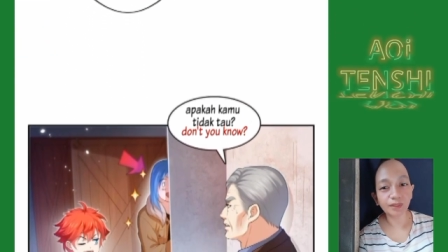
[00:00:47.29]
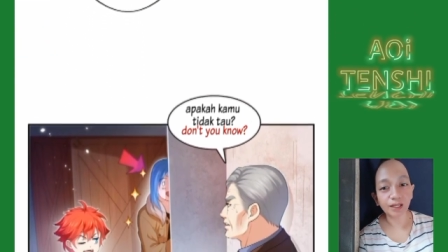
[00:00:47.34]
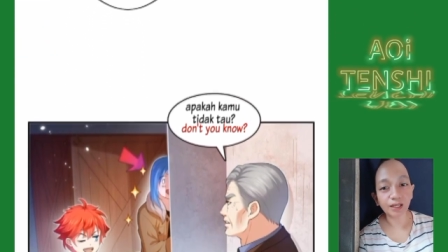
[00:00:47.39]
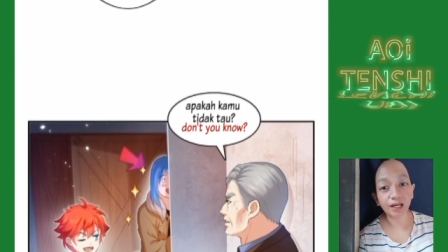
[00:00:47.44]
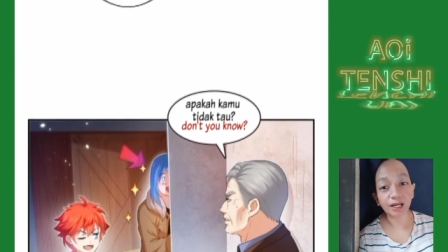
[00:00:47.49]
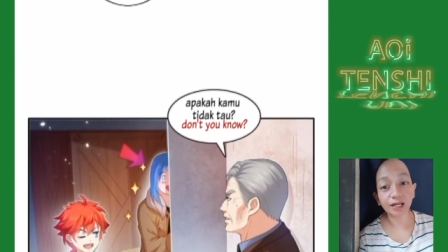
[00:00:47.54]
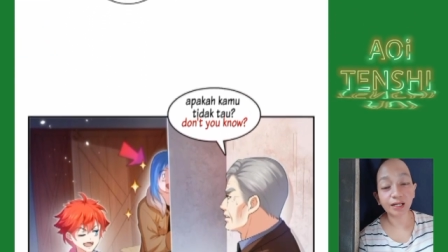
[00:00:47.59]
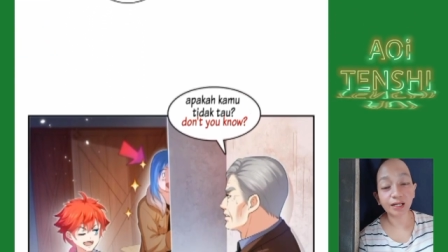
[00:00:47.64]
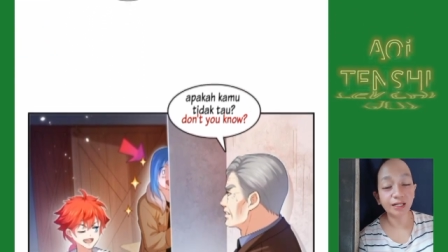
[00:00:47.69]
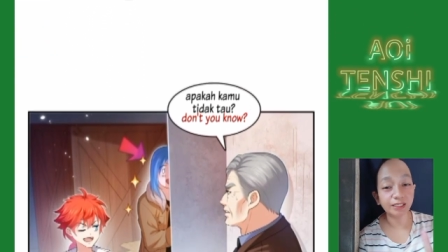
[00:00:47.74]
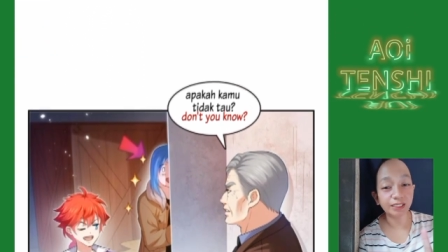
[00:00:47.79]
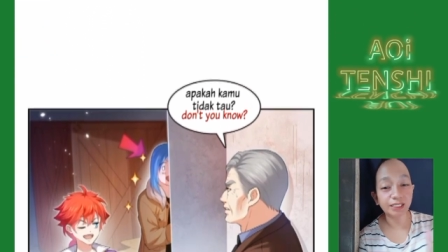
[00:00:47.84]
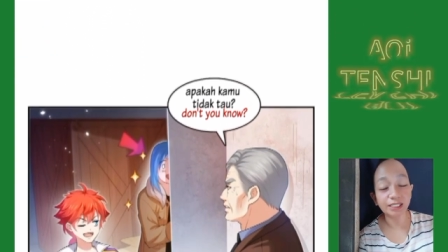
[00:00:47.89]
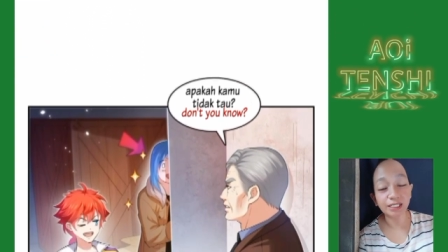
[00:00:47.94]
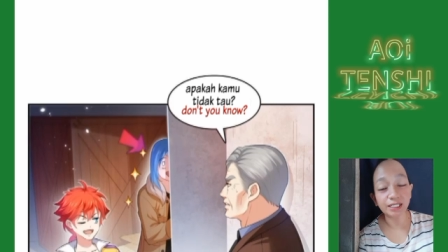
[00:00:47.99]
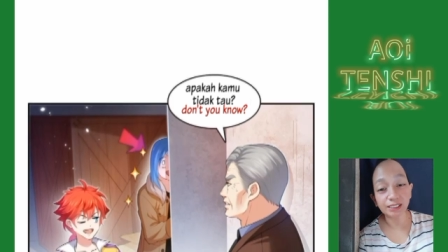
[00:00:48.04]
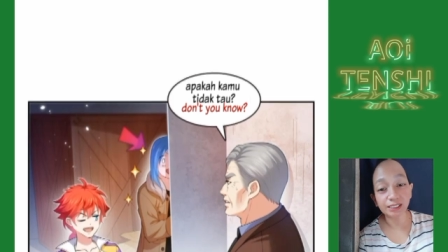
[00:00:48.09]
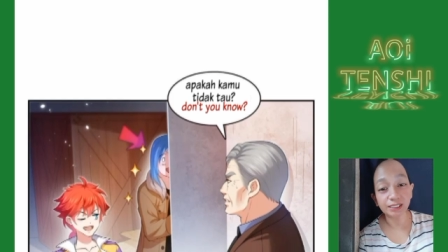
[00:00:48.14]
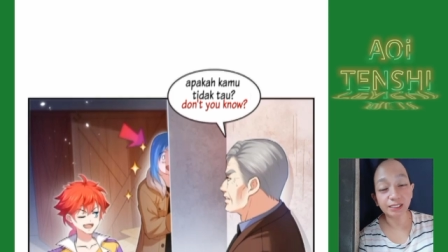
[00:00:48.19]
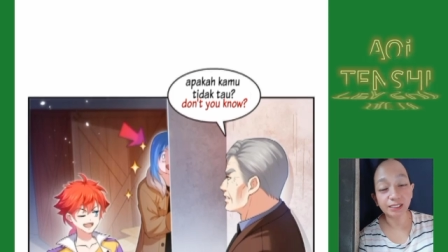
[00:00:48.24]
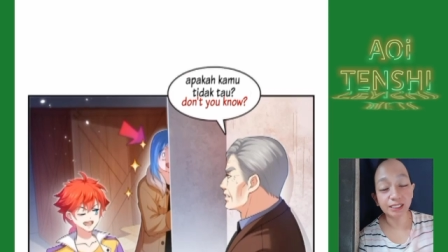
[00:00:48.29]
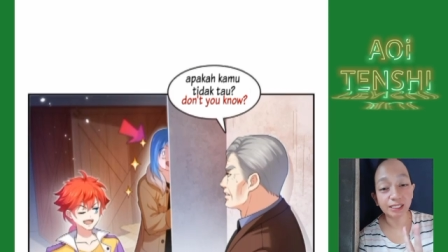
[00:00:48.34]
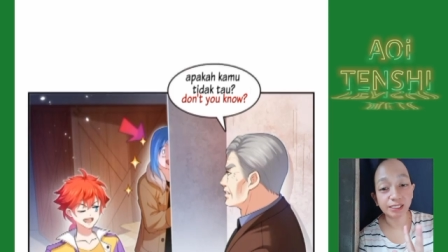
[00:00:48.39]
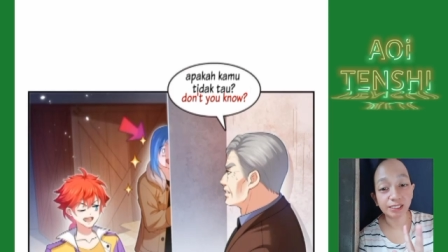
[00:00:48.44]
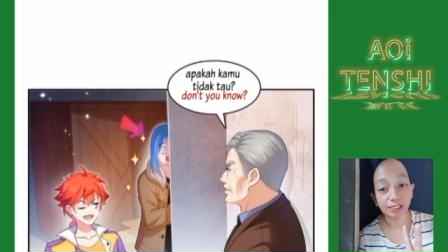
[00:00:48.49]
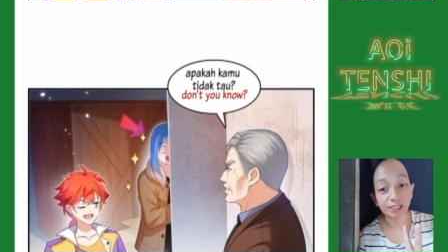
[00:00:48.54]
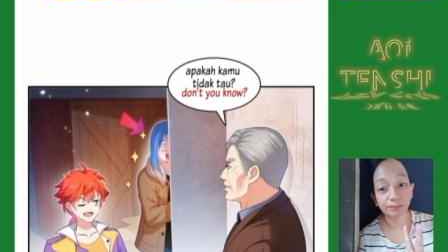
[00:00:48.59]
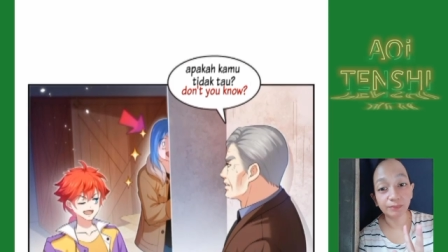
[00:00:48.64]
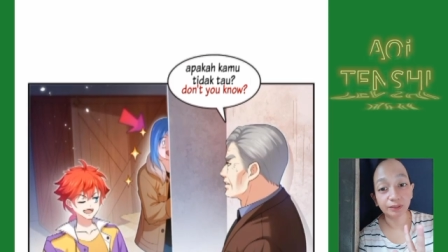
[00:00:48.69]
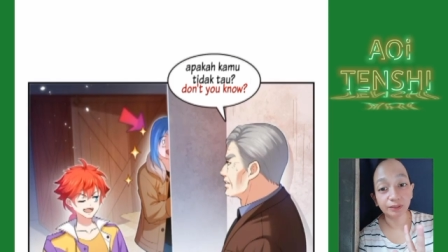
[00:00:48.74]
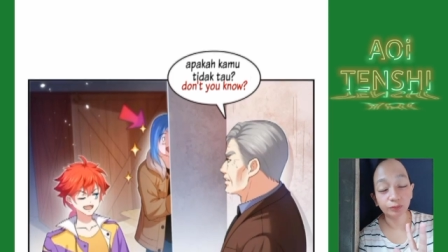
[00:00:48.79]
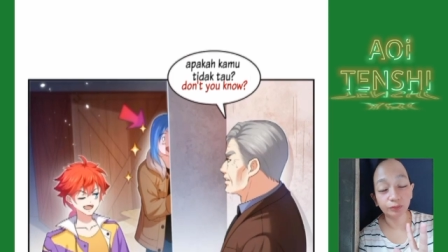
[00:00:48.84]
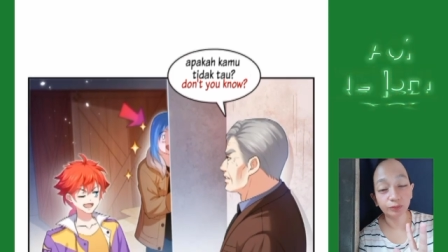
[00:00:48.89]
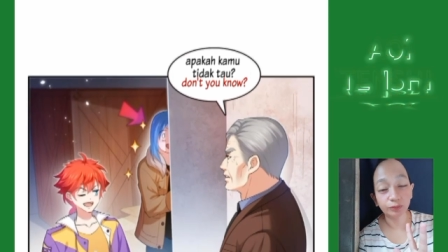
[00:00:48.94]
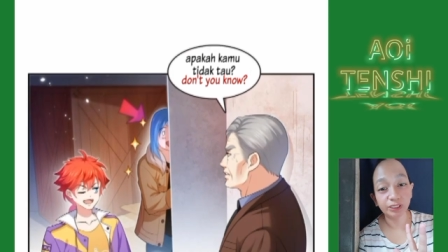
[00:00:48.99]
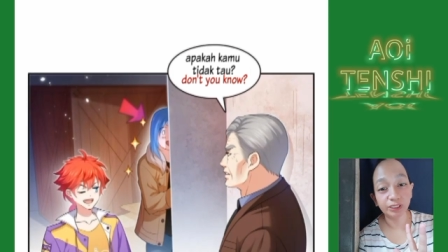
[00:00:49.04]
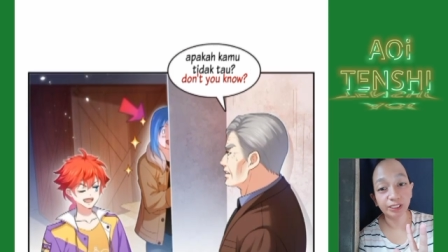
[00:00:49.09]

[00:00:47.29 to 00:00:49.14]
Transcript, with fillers: Kan ada tiga, tiga cabang tuh